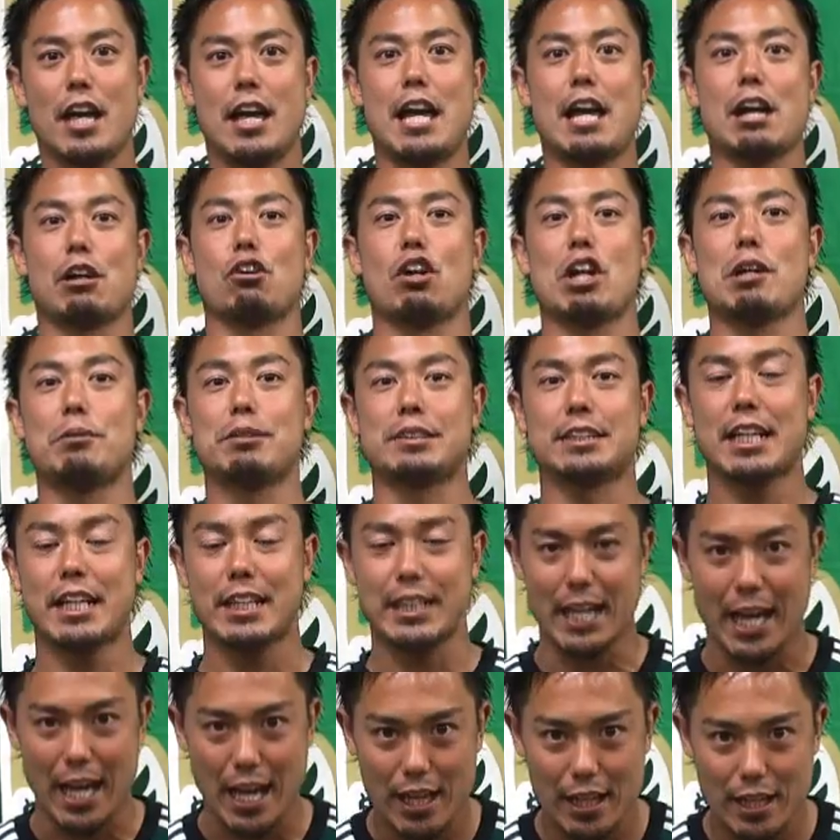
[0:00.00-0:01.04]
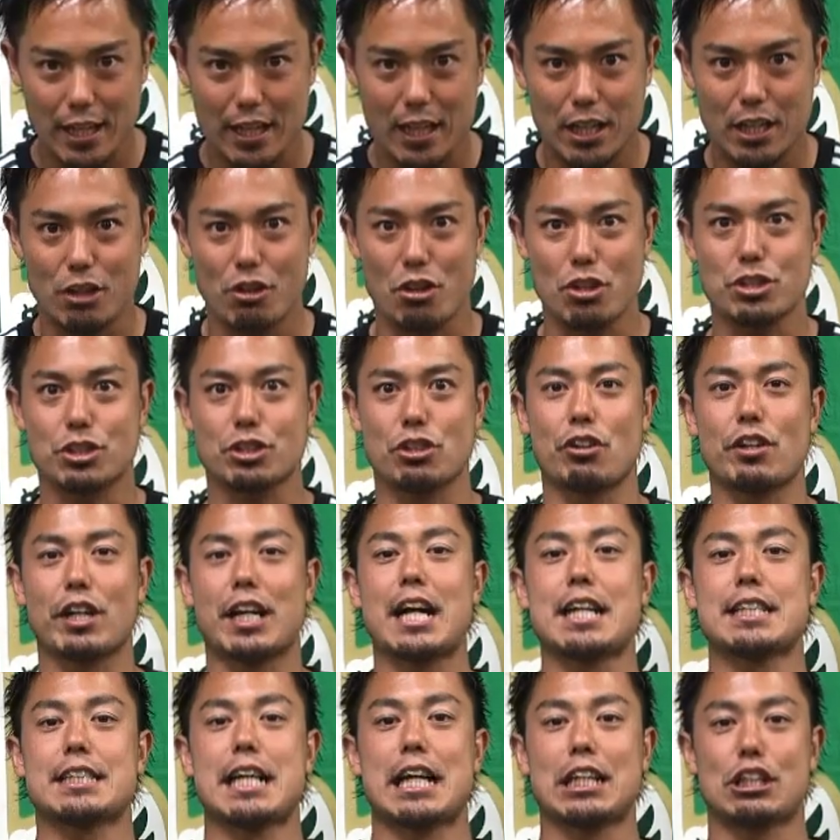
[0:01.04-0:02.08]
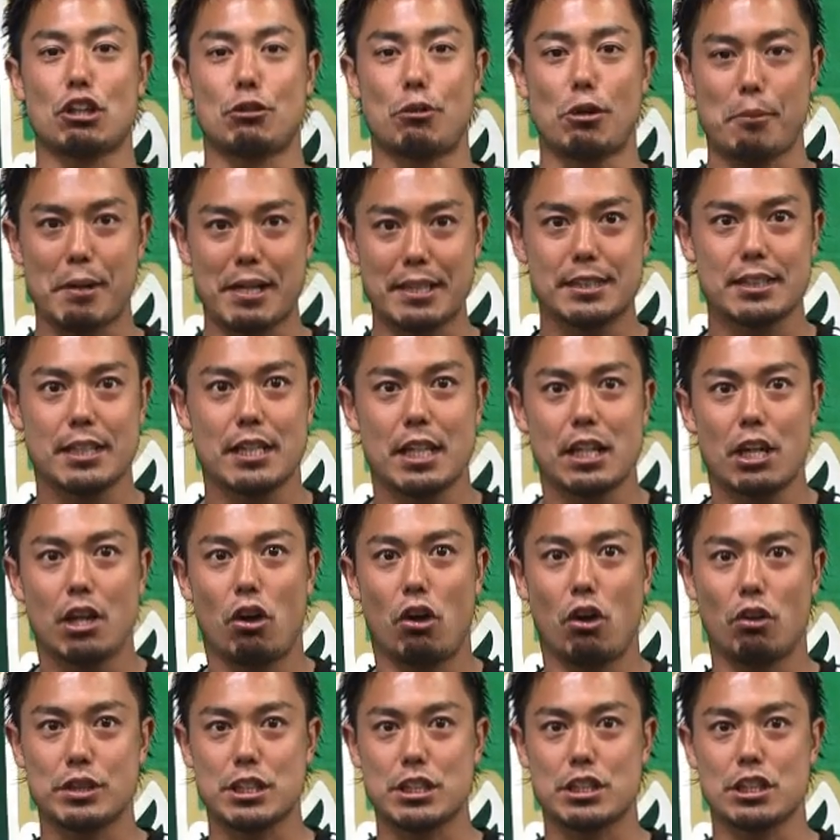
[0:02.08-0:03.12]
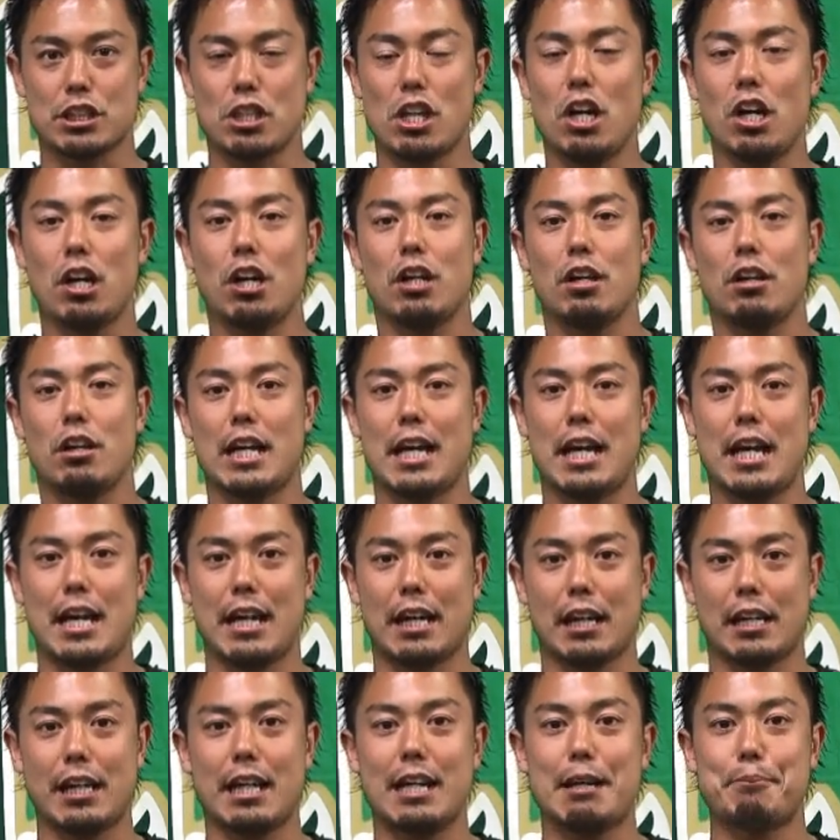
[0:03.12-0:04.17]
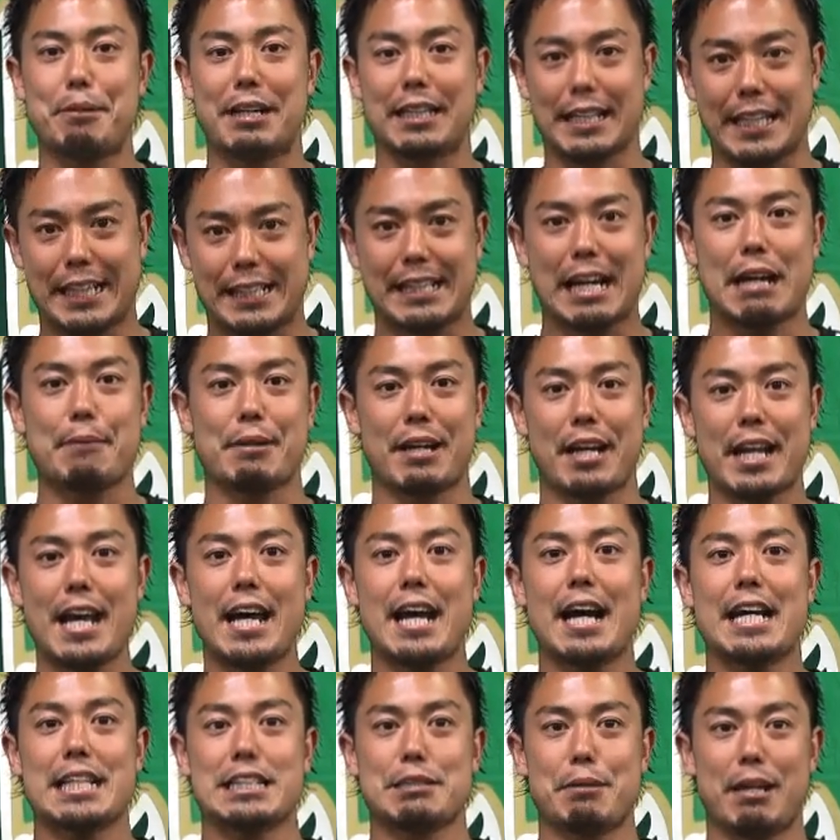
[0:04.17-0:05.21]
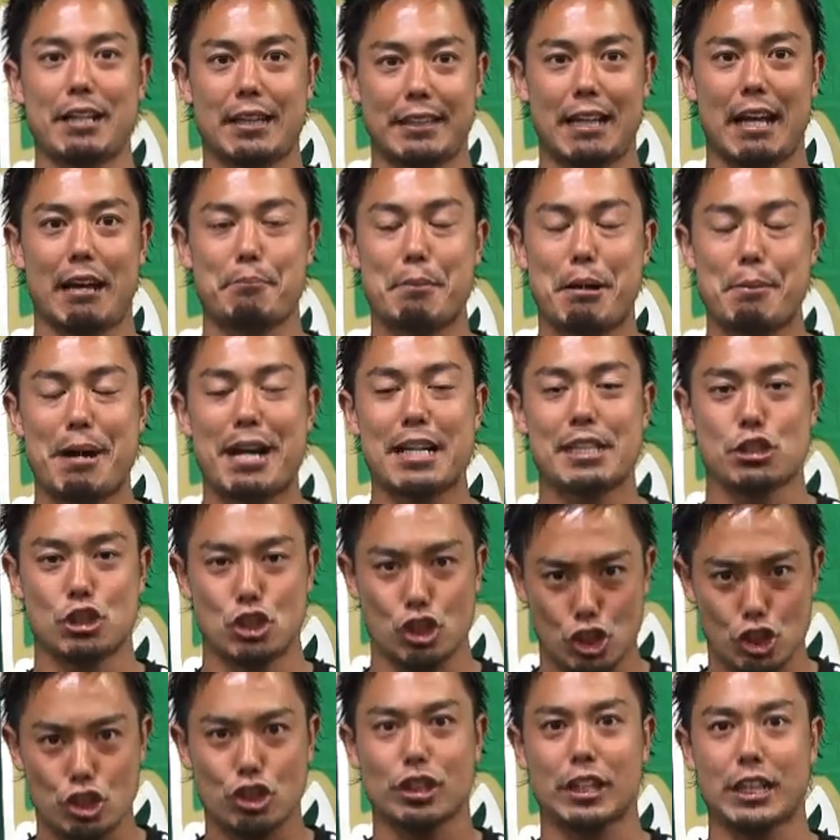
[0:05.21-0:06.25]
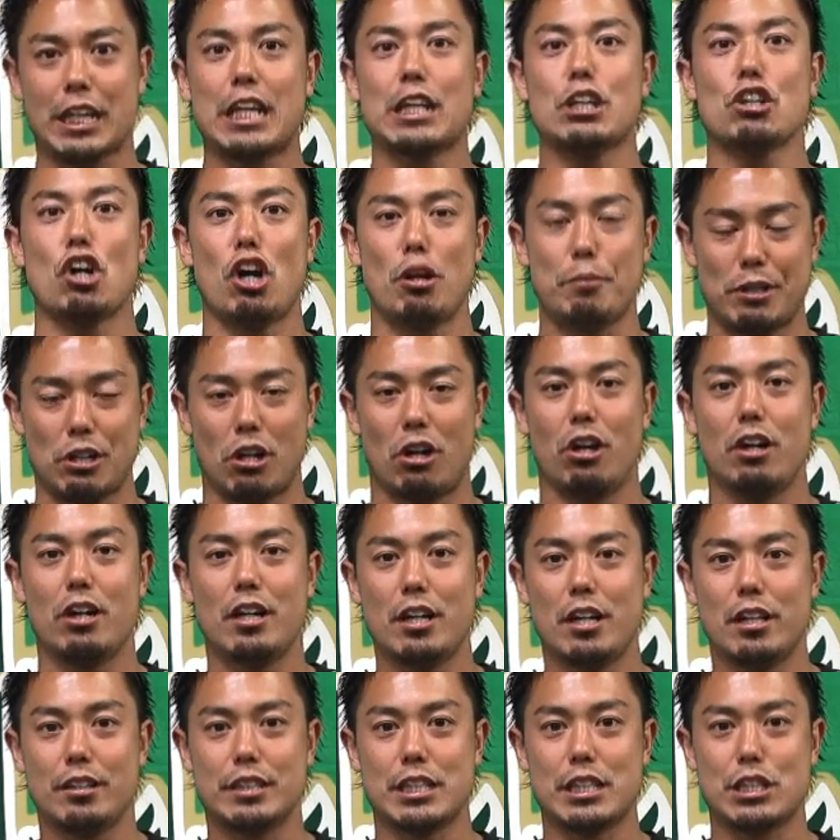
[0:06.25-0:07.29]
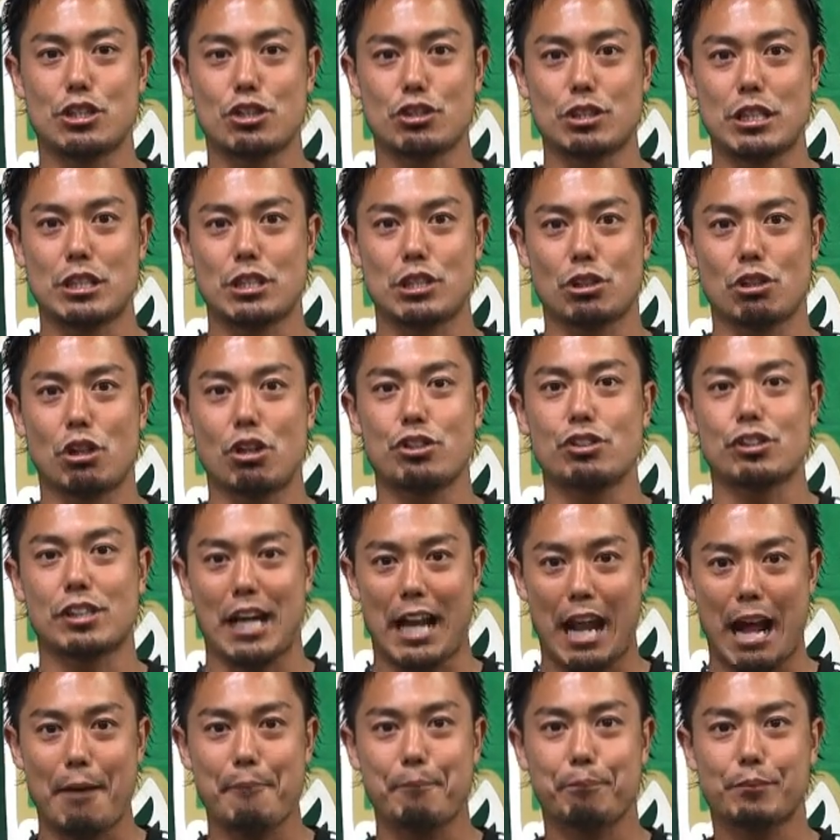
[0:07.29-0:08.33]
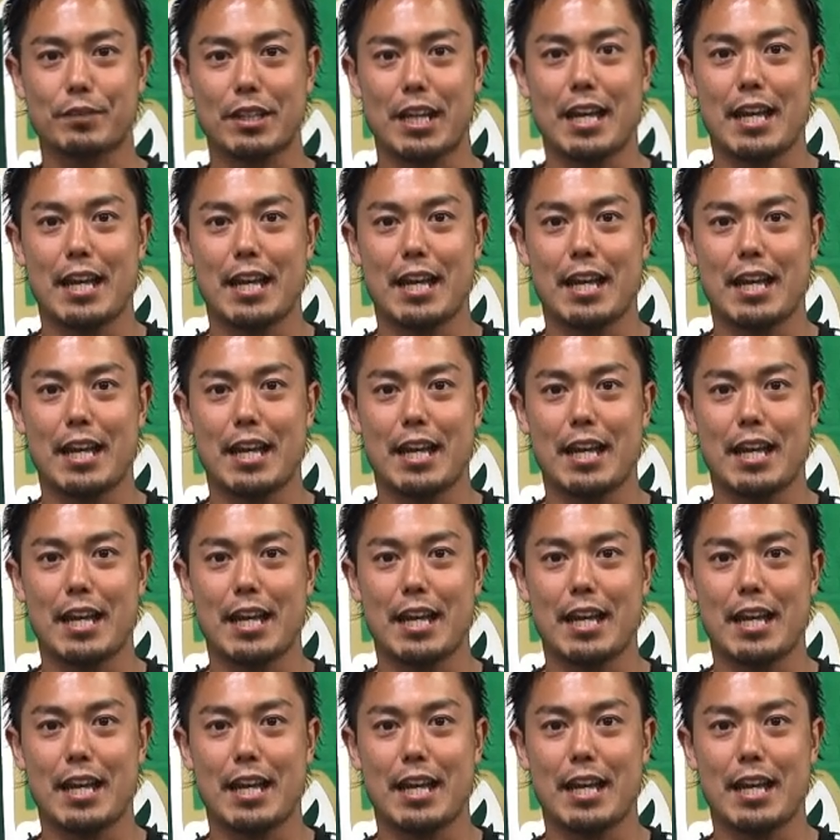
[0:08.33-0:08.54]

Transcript: えー、これもぜひねよろしくお願いしたいと思います本日の、えー、からまあ1回目がね始まって、まあ、毎週金曜日の20時15分から、